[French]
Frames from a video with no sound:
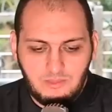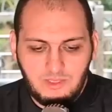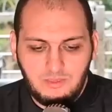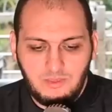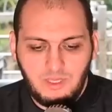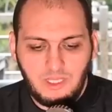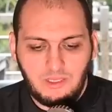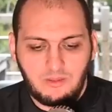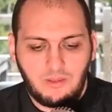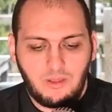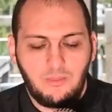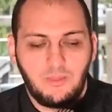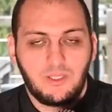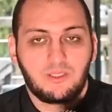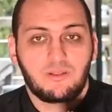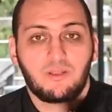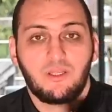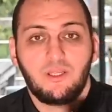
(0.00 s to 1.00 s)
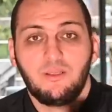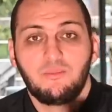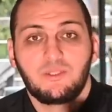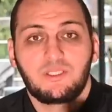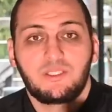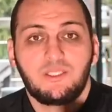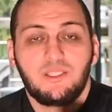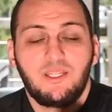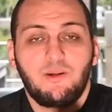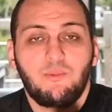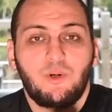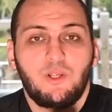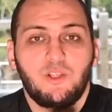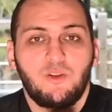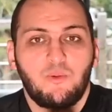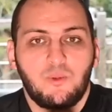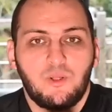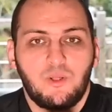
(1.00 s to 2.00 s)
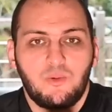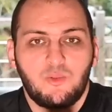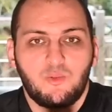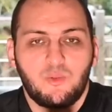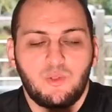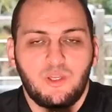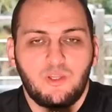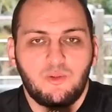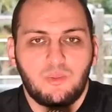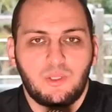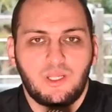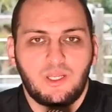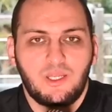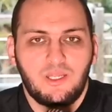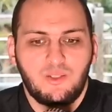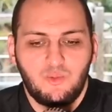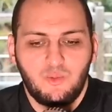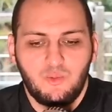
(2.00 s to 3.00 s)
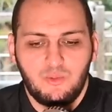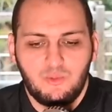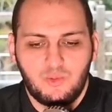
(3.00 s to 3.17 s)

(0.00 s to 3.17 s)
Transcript: Bismillah wa rahmatullahi wa barakatuh.